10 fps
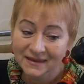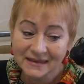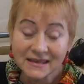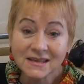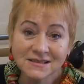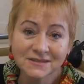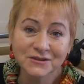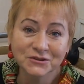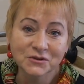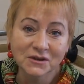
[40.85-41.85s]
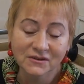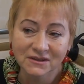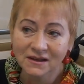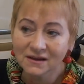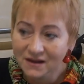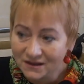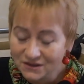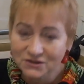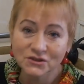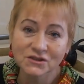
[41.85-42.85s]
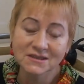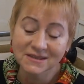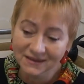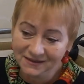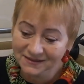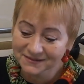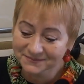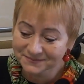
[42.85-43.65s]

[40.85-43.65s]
Единственное, что не хватало, конечно же, снега.